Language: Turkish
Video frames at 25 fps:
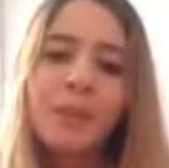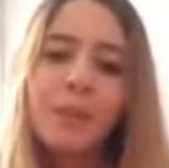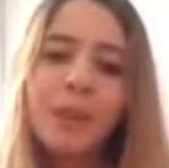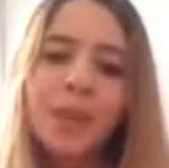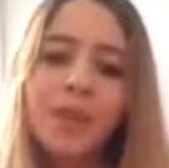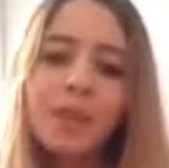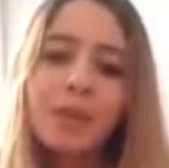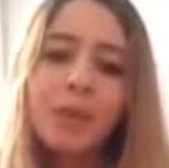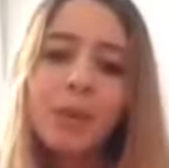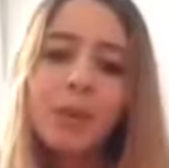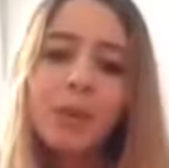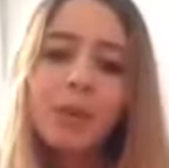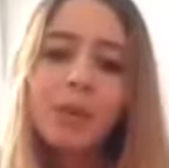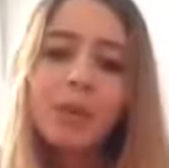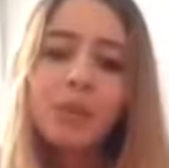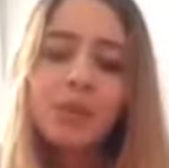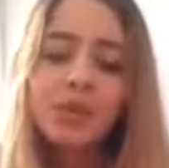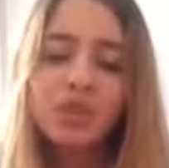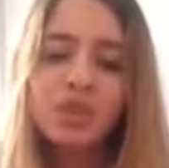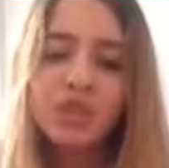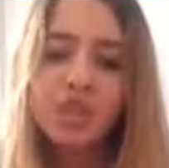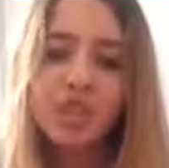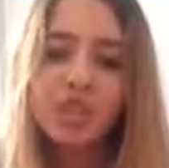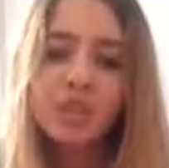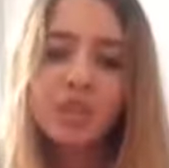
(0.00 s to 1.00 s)
Benim o
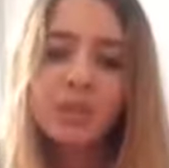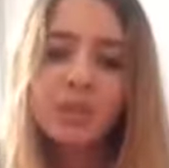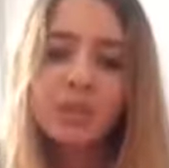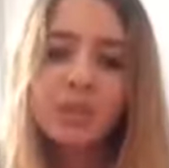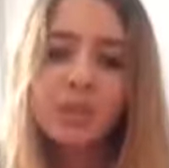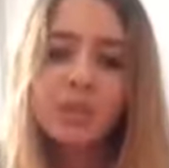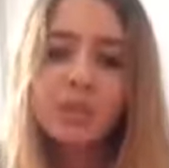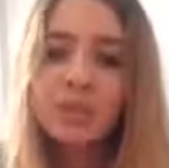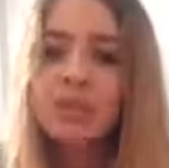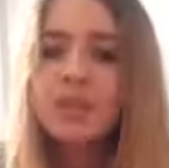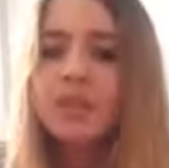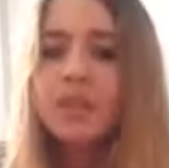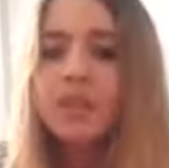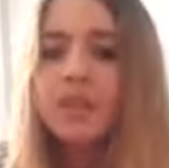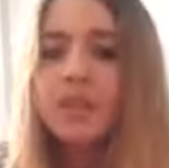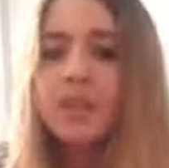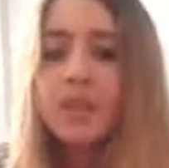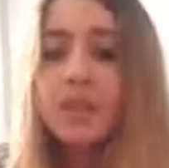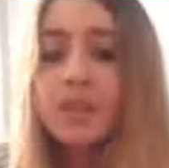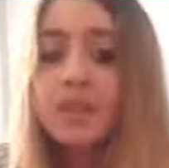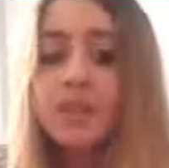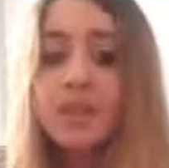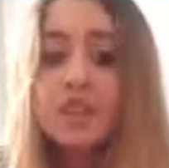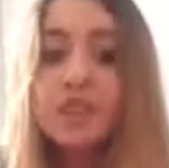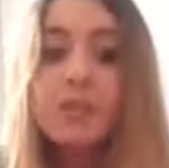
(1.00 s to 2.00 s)
gün canımın
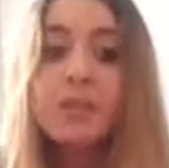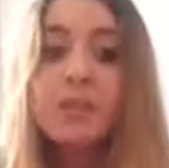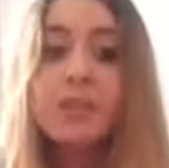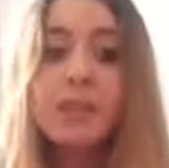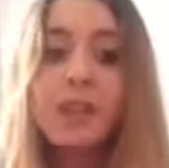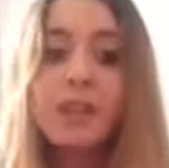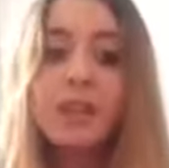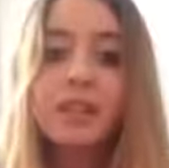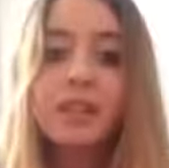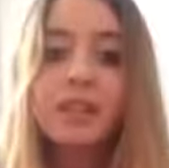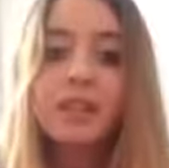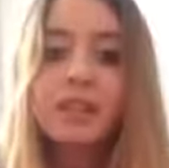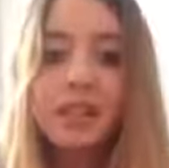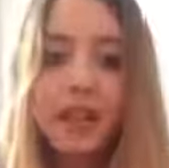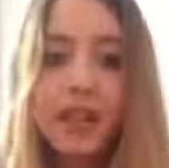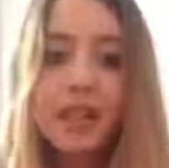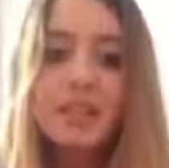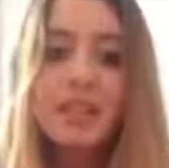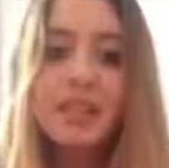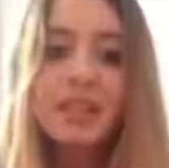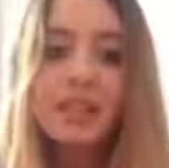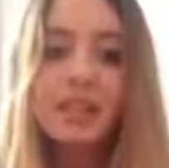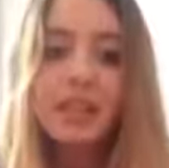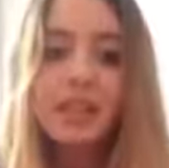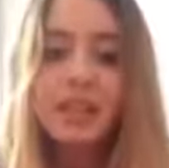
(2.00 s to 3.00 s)
ya canım yandı.
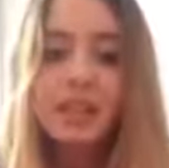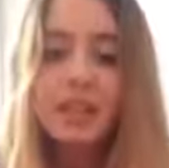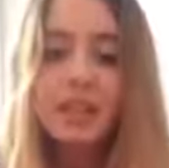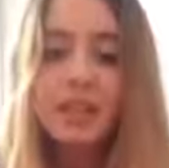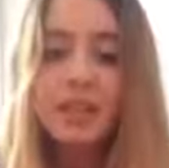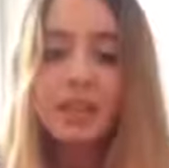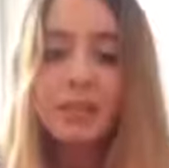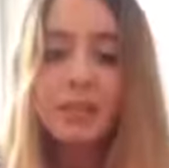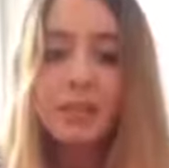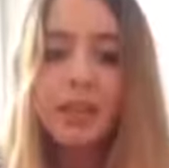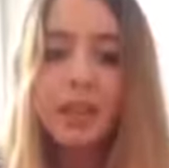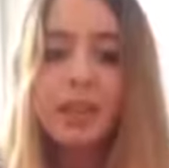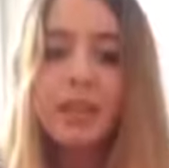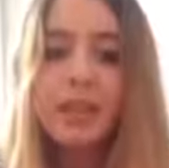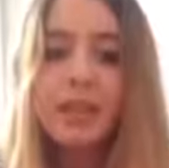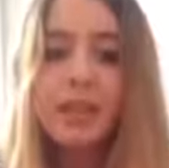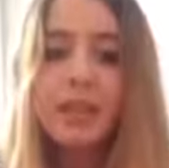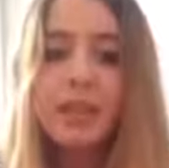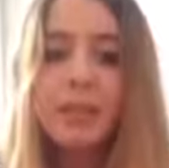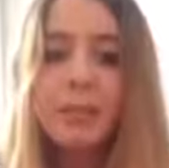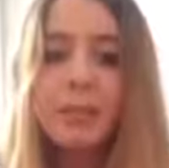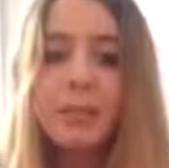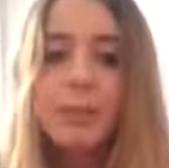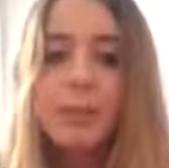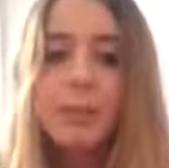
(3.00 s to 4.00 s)
Gerçekten canım
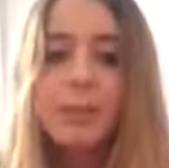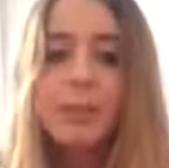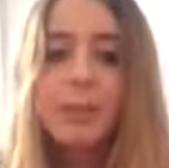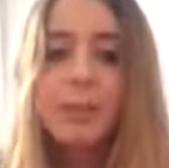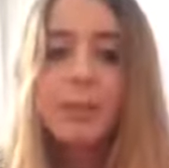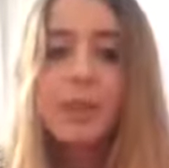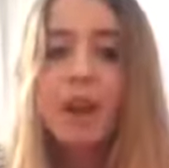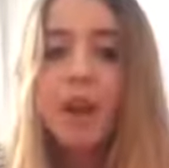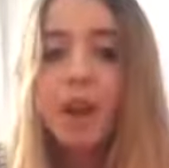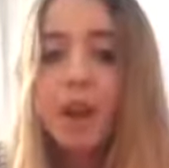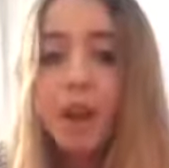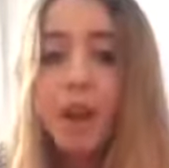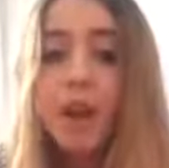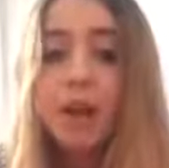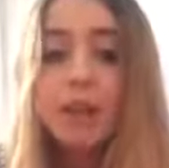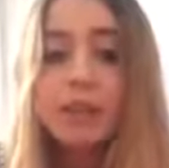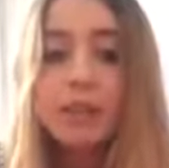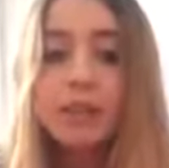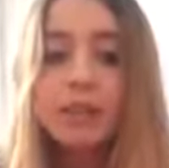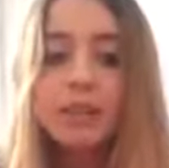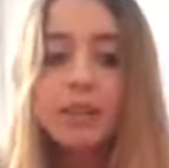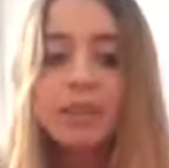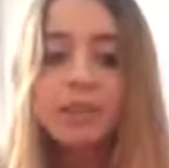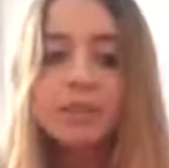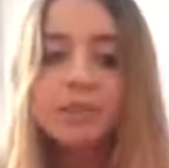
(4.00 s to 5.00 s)
yandı.
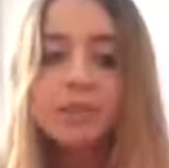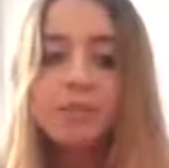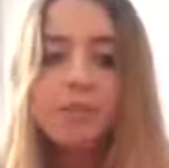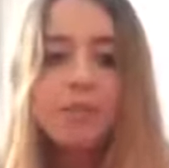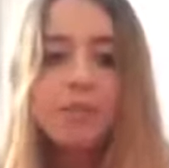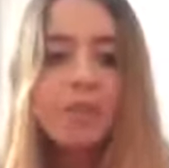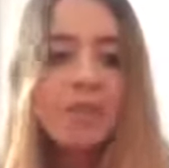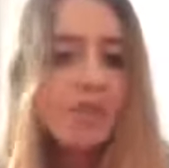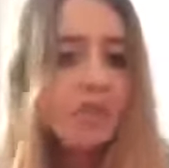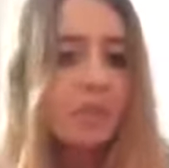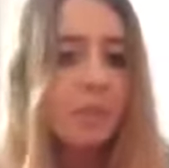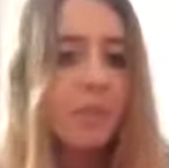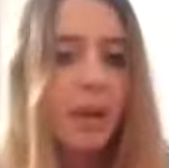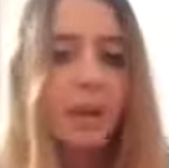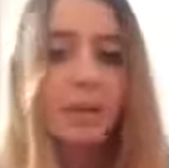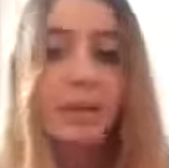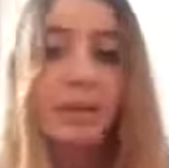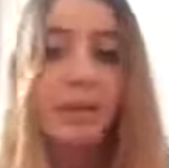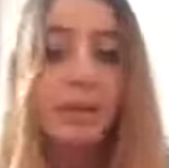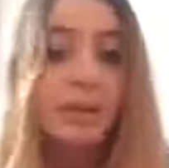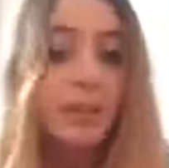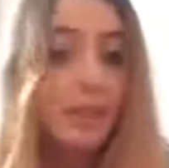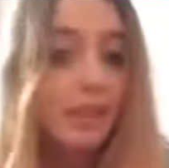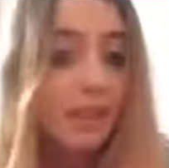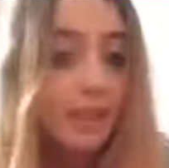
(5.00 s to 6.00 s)
Ağladım. Pişman
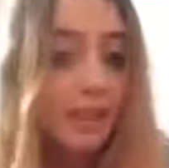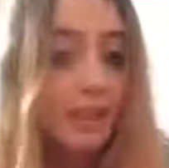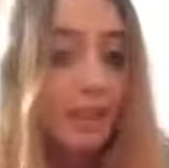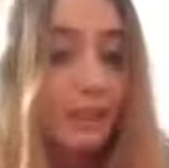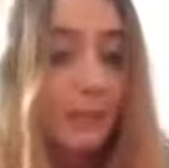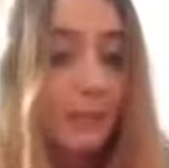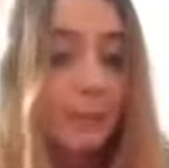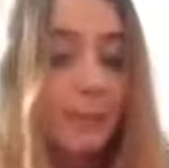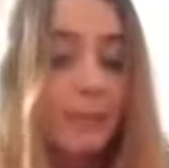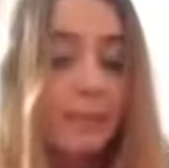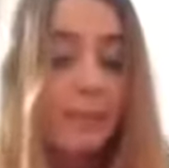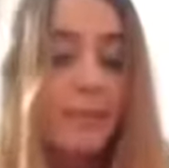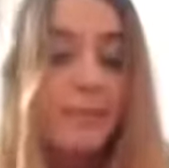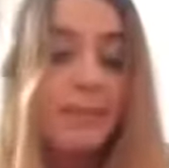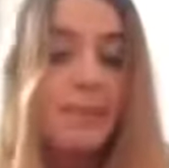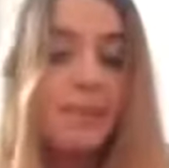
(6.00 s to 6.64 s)
da değilim.